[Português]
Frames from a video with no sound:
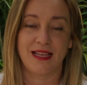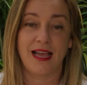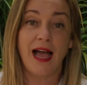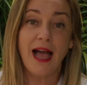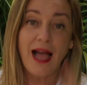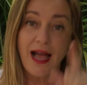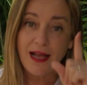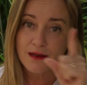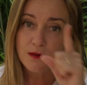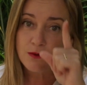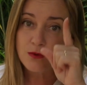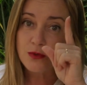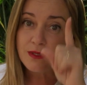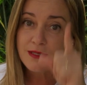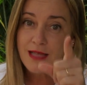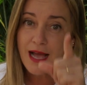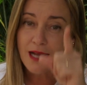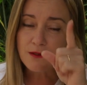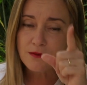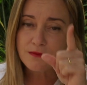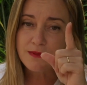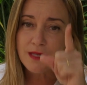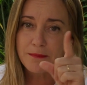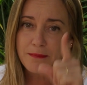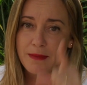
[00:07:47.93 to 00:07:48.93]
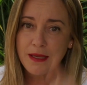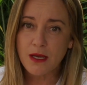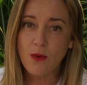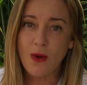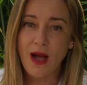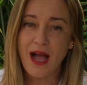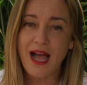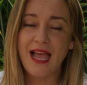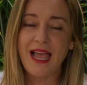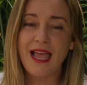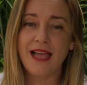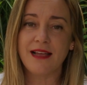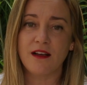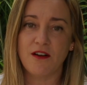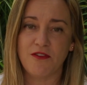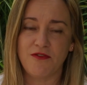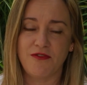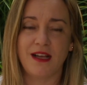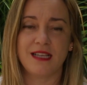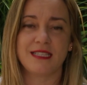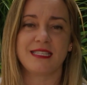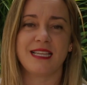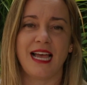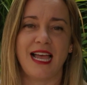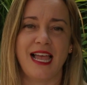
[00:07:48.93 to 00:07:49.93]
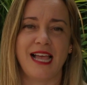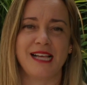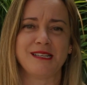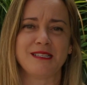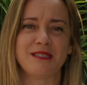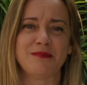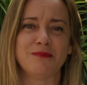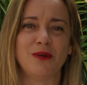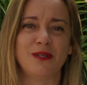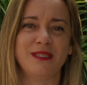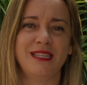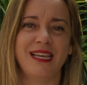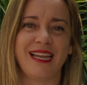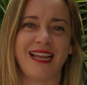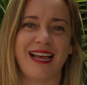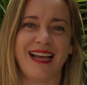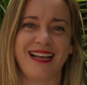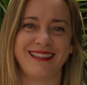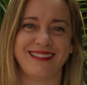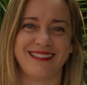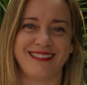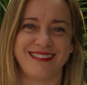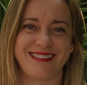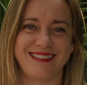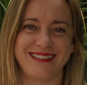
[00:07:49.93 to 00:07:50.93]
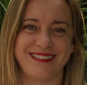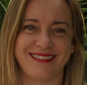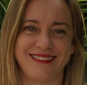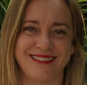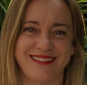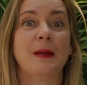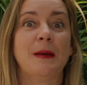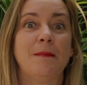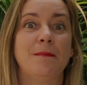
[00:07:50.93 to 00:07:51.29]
Ah, cuidado também com a rega, faça regas moderadas.